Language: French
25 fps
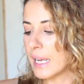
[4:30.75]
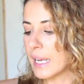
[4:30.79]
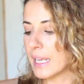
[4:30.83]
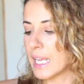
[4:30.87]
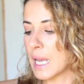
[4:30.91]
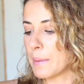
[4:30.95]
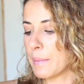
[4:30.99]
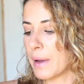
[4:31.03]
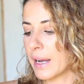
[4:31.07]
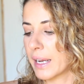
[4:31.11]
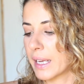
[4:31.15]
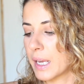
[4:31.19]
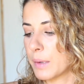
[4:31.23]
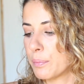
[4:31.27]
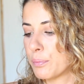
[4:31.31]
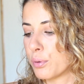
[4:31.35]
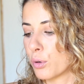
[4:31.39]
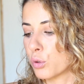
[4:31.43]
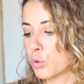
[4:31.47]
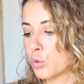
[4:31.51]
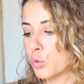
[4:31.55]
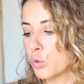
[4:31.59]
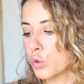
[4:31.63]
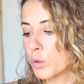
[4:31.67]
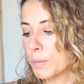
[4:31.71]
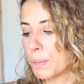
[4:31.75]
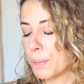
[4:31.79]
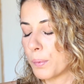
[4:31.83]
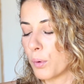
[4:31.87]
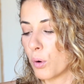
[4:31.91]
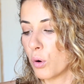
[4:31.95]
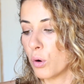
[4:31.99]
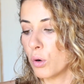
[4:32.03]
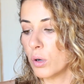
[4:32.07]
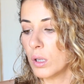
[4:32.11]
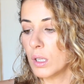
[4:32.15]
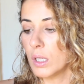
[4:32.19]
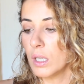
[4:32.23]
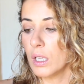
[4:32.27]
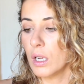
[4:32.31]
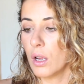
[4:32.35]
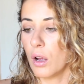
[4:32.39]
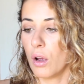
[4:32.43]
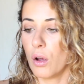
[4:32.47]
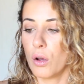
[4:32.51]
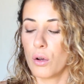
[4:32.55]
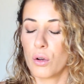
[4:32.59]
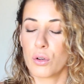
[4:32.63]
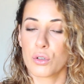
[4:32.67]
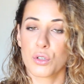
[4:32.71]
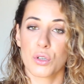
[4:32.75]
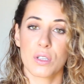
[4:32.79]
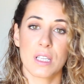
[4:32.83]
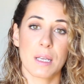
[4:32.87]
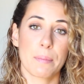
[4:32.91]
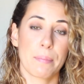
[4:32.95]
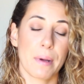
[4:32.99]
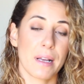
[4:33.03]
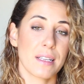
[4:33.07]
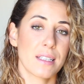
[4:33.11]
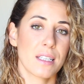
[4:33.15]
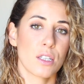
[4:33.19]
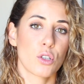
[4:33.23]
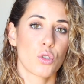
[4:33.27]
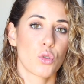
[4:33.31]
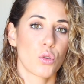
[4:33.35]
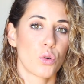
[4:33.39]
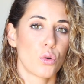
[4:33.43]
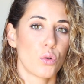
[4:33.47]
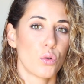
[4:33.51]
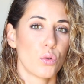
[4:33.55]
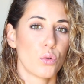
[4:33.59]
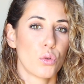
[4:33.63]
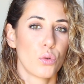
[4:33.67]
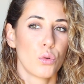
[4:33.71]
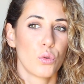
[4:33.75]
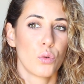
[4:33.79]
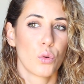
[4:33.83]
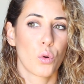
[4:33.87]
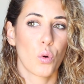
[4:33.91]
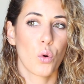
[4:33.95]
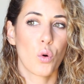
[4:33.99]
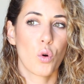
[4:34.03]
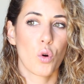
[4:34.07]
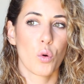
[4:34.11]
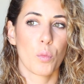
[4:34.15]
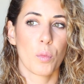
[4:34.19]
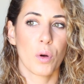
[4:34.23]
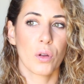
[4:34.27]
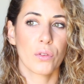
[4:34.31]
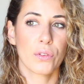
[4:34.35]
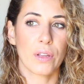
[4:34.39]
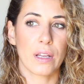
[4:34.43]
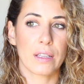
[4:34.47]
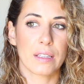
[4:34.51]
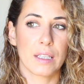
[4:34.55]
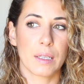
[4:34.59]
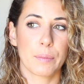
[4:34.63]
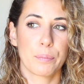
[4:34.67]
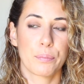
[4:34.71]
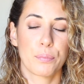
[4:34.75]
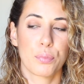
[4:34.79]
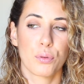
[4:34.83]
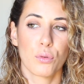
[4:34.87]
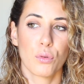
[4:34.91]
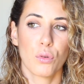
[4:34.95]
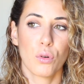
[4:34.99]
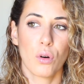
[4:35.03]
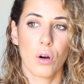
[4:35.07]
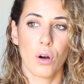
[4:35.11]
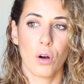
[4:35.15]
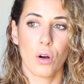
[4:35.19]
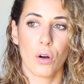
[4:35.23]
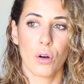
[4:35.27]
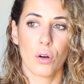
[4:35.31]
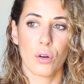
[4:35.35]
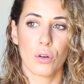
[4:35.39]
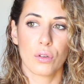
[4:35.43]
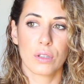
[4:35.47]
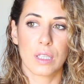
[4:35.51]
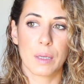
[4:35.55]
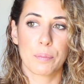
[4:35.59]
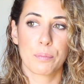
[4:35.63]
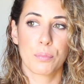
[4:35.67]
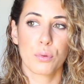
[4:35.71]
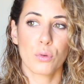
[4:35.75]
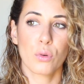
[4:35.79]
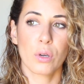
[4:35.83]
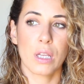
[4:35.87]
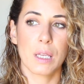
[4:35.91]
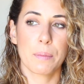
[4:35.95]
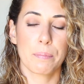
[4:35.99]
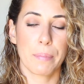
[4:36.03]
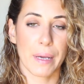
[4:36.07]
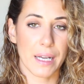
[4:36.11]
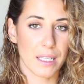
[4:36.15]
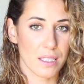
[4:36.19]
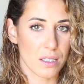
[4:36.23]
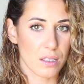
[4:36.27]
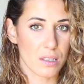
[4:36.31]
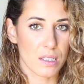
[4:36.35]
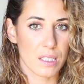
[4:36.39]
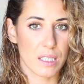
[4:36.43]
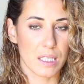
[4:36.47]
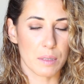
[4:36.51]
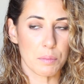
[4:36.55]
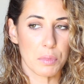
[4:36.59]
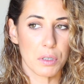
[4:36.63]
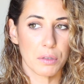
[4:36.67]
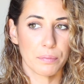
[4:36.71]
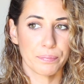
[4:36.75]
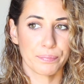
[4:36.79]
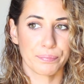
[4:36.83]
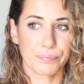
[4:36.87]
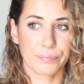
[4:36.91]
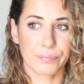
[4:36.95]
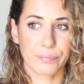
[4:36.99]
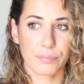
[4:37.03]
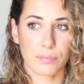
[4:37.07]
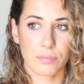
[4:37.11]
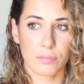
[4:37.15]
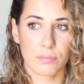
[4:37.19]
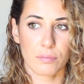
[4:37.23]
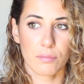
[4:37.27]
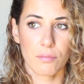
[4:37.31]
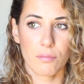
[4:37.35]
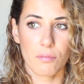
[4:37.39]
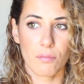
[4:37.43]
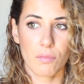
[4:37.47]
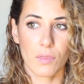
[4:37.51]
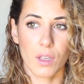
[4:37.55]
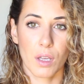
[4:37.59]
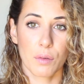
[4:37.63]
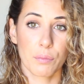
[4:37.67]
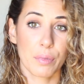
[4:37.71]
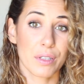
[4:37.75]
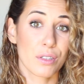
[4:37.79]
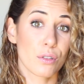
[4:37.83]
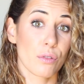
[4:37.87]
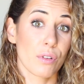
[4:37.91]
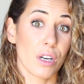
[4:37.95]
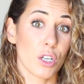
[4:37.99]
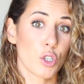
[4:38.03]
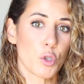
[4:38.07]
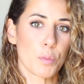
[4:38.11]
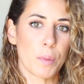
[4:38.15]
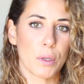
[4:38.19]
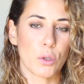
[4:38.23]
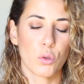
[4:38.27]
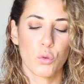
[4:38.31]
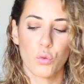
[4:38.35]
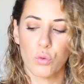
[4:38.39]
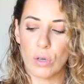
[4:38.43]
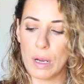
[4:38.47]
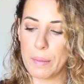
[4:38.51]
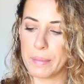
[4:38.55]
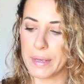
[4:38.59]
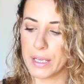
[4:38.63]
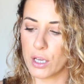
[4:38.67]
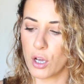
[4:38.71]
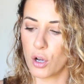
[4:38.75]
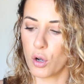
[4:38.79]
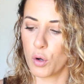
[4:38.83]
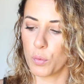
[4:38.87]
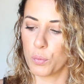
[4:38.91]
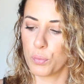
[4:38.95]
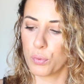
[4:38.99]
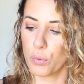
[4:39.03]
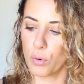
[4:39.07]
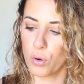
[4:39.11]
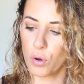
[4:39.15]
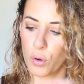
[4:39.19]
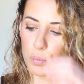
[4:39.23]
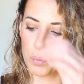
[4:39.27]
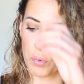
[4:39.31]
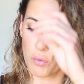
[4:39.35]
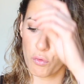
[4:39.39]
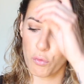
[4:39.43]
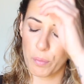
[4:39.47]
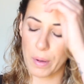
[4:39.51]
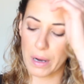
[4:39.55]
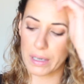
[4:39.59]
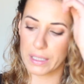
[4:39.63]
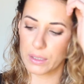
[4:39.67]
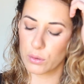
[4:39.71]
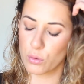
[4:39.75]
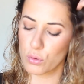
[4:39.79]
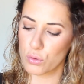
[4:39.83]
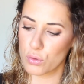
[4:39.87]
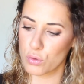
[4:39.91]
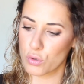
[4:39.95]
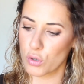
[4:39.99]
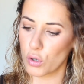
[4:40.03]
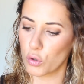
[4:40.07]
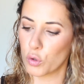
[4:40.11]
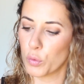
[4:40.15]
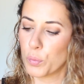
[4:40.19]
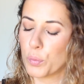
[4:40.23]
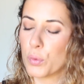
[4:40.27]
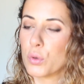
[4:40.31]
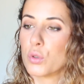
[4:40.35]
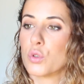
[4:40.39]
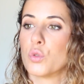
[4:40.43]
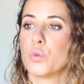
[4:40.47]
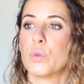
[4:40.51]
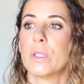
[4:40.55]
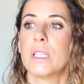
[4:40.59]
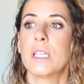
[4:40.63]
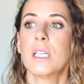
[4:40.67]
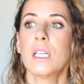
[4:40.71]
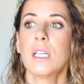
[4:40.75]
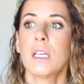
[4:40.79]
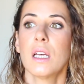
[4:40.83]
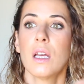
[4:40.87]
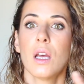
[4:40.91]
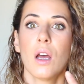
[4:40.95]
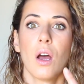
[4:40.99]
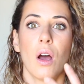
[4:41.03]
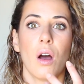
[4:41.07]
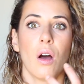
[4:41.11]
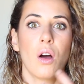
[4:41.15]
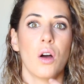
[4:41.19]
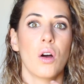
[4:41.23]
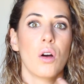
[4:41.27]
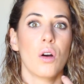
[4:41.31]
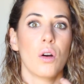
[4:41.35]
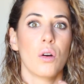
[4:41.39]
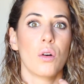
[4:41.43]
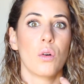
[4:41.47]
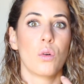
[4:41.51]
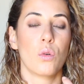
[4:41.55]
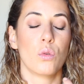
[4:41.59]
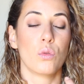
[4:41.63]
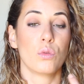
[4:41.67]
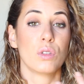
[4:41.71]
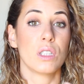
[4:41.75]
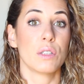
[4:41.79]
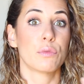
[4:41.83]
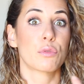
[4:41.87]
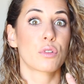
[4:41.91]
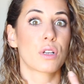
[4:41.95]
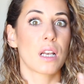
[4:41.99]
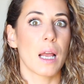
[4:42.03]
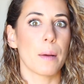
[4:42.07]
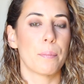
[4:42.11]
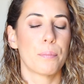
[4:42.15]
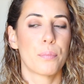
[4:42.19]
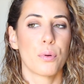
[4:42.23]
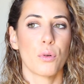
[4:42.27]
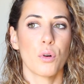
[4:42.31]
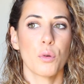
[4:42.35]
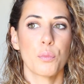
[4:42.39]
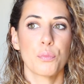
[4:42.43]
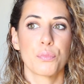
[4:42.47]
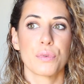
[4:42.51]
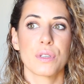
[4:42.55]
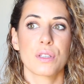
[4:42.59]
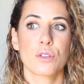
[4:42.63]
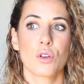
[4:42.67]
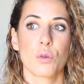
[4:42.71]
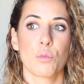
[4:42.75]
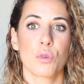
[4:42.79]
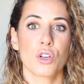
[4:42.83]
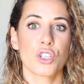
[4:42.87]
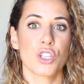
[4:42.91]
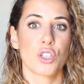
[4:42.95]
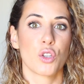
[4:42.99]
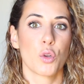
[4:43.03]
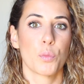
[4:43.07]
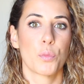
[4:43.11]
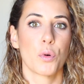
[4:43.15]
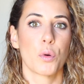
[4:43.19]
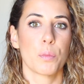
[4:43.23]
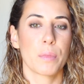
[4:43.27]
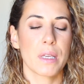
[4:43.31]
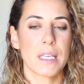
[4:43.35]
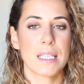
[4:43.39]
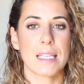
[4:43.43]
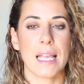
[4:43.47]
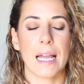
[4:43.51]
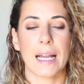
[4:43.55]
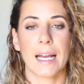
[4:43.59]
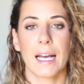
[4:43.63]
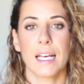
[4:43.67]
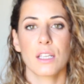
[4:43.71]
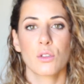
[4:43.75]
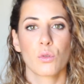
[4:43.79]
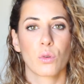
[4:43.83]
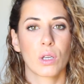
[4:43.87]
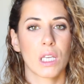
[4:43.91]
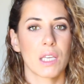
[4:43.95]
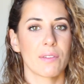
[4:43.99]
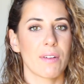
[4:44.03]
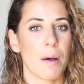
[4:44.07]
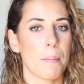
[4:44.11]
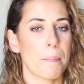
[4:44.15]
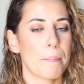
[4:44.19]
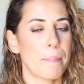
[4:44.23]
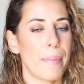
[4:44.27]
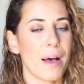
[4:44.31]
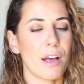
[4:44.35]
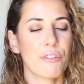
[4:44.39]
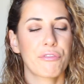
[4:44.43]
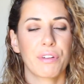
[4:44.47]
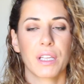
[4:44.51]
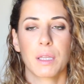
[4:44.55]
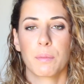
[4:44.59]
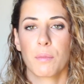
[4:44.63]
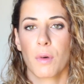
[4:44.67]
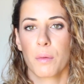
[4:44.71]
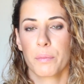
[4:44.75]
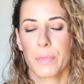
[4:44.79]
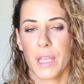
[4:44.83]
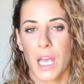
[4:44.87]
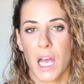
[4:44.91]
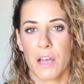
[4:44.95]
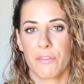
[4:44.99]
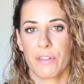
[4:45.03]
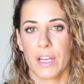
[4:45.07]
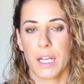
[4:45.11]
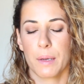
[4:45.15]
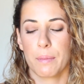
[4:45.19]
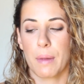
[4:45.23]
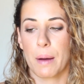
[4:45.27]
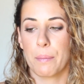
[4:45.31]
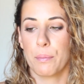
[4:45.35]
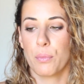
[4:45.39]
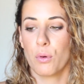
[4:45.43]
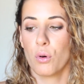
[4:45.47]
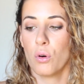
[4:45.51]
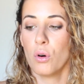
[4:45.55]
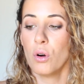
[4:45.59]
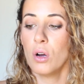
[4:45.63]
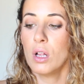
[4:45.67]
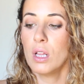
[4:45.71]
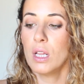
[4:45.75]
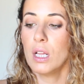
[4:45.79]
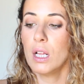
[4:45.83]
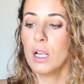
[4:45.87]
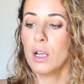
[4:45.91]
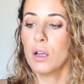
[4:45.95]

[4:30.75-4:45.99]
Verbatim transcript: Il y a marqué pour toute peau. Je je sais pas si je le recommande à des peaux, des peaux hypersensibles parce que voilà, je ne suis pas du tout la meilleure euh, pour, vous parler de ce genre de produit euh, au niveau de la peau, puisque moi j'ai une peau mixte à grasse, donc qui va parfaitement bien avec ma peau.